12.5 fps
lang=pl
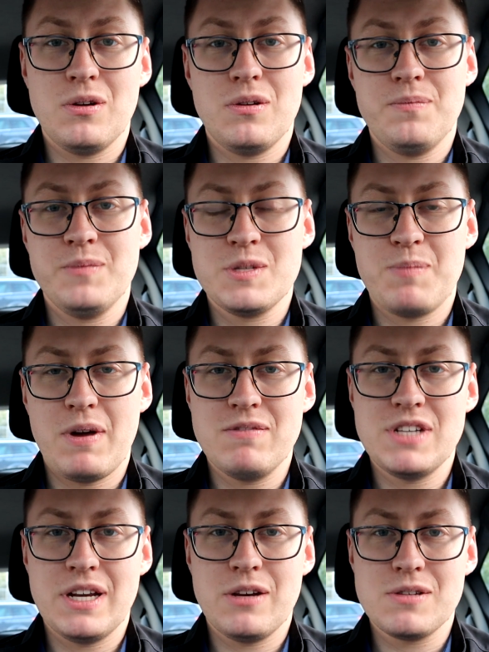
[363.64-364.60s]
do
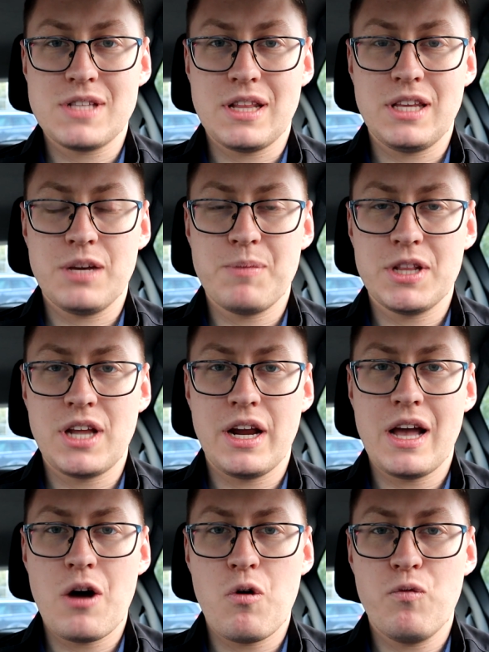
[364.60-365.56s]
sprawdzenia ostatnich
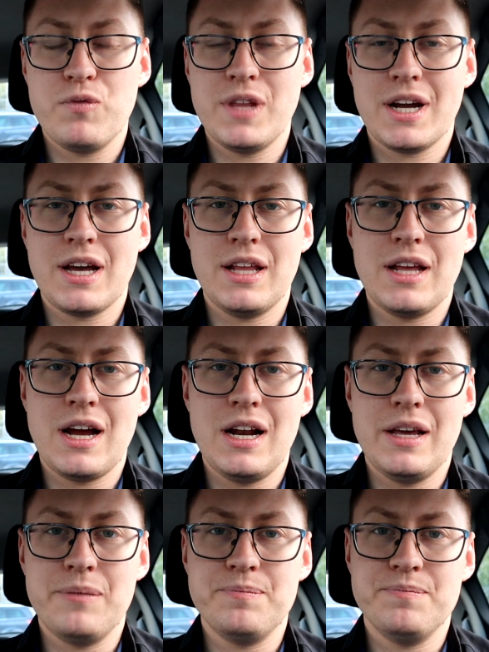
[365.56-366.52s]
materiałów na
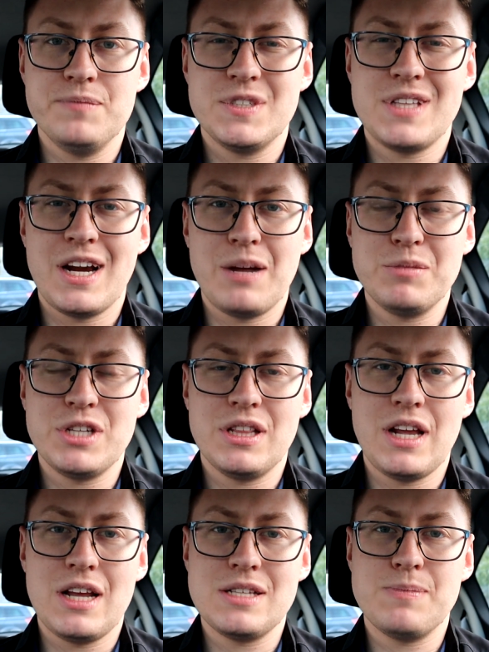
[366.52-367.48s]
kanale. Staram się
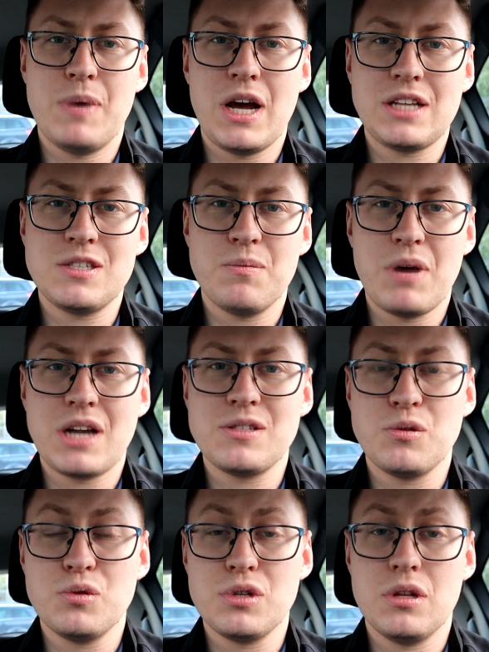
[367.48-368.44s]
teraz bardzo,
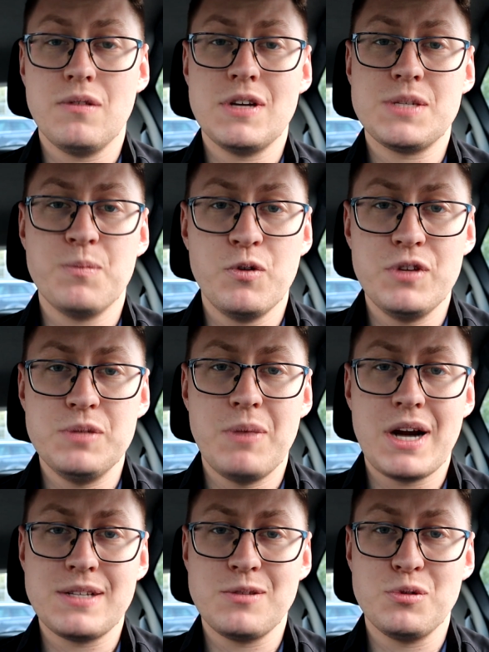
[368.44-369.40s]
bardzo dużo do Was mówić,
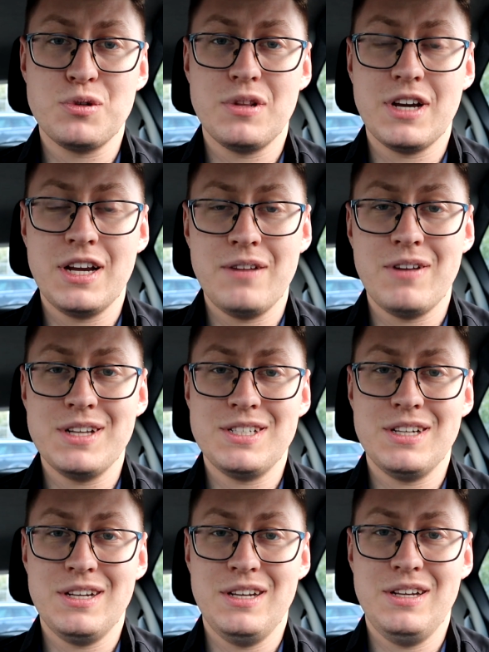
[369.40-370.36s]
bardzo dużo
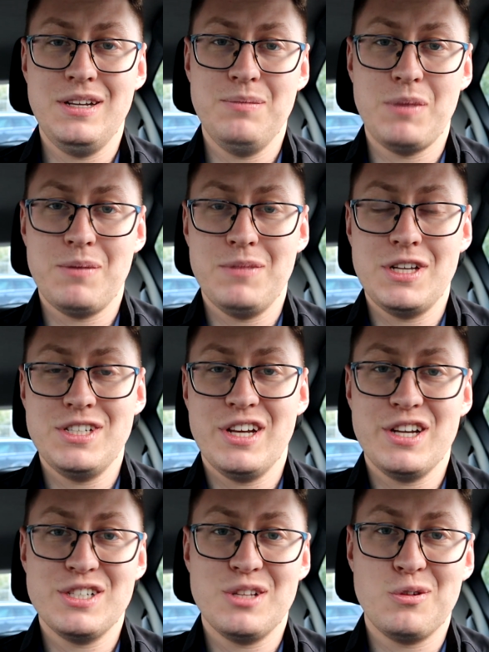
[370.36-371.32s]
nagrywać i mam
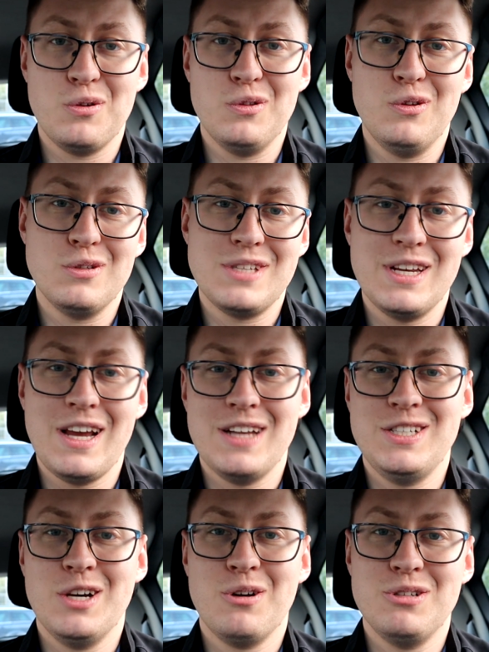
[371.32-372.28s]
nadzieję, że to
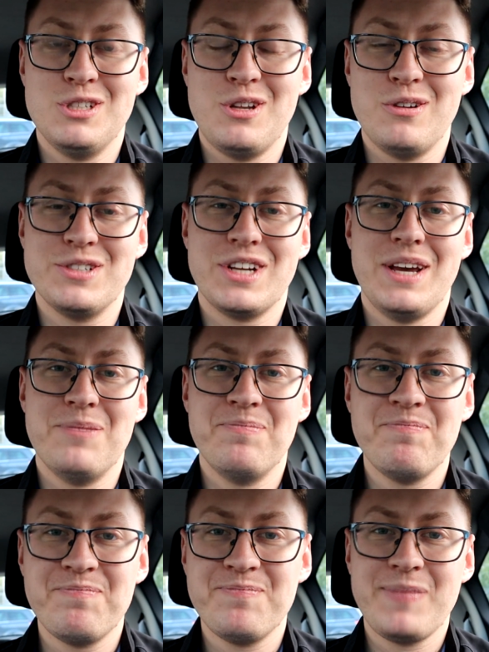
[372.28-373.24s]
doceniacie choć troszkę.
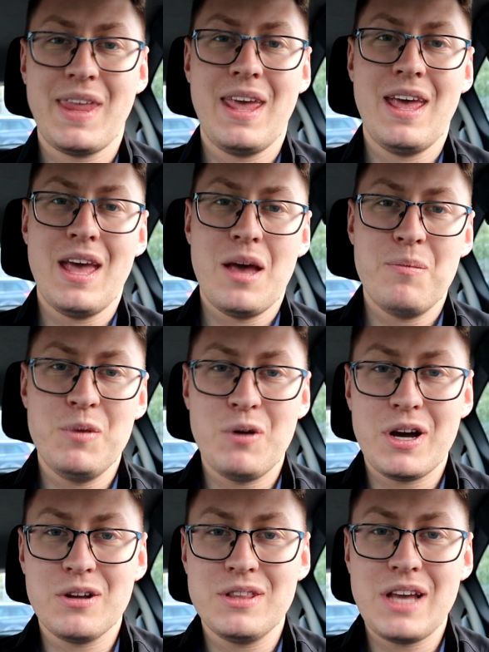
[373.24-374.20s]

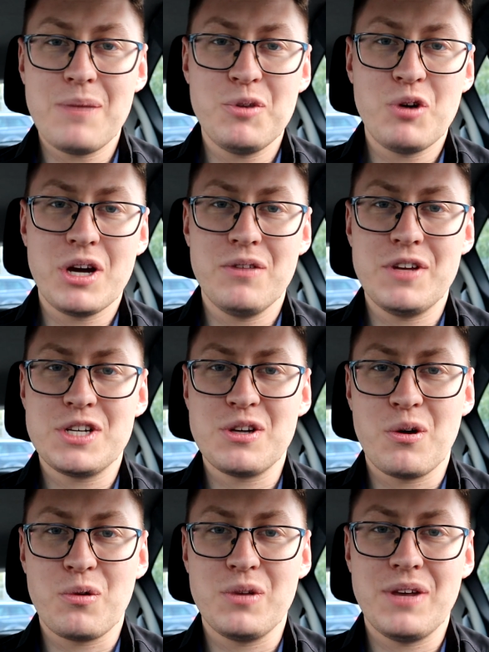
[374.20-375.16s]
Miłego dnia, miłego
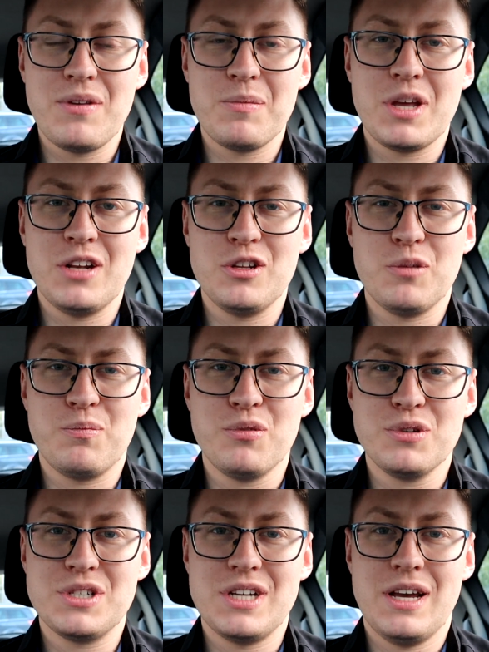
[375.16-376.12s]
wieczoru. Nie wiem kiedy to
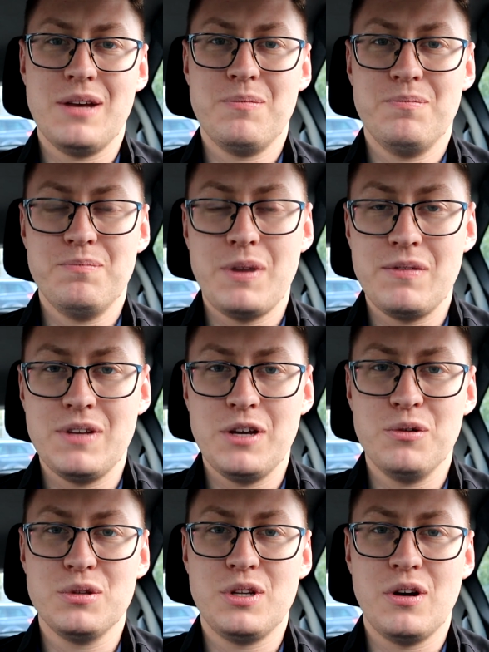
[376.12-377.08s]
puszczę,
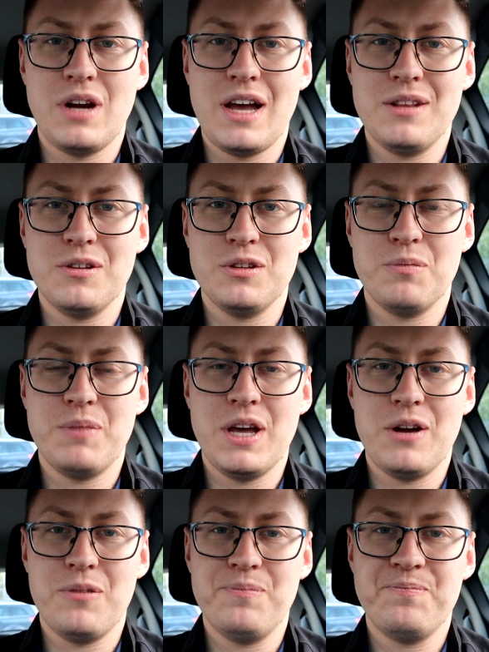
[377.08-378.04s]
pewnie jutro rano
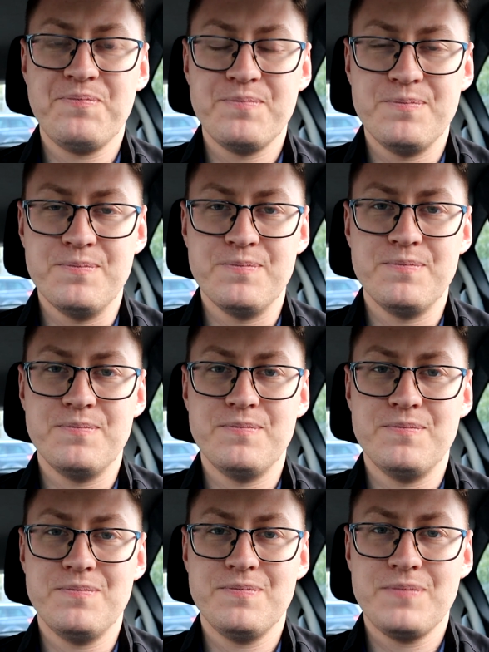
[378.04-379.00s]
dopiero.
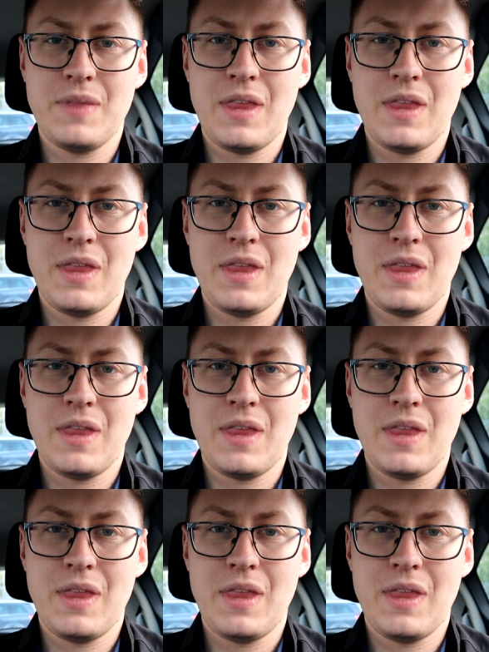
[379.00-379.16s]
Mm.